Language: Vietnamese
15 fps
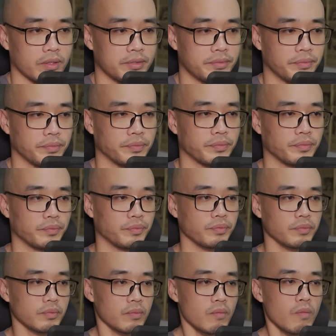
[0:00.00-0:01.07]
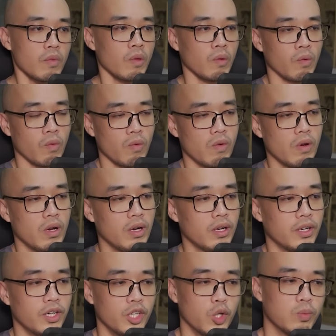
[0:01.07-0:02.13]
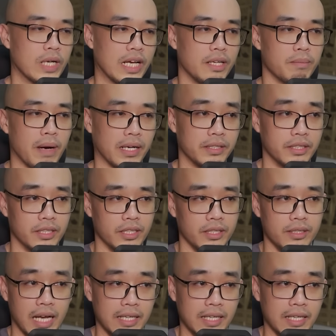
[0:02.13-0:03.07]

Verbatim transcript: Tiểu gia gia rất tốt, trước lúc đi đã dặn dò ta phải